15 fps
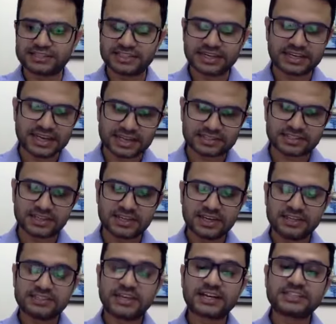যেখানে আছে
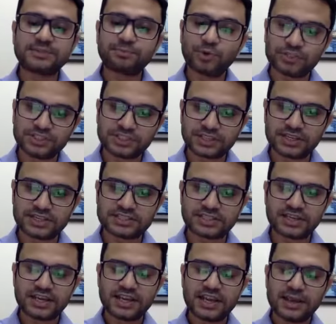যার যে পজিশন আছে
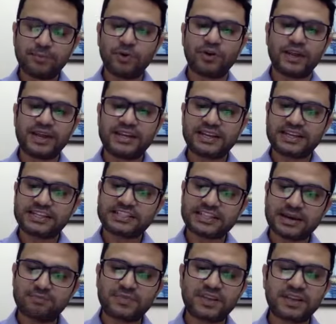এবং এইটাকে
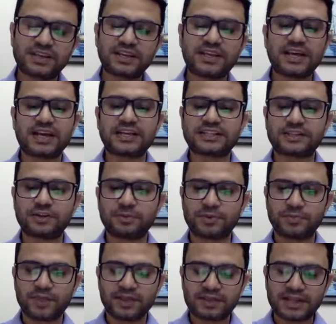সামনে রেখেই আগাতে হবে
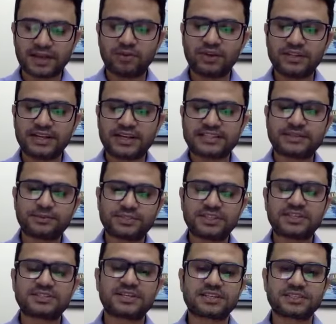তাহলেই দেখা যাবে যে
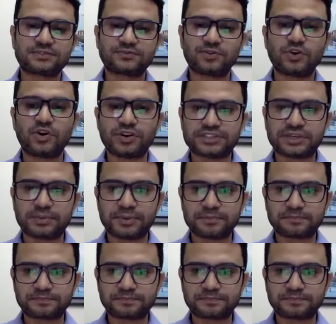এটা সাকসেসফুল হওয়া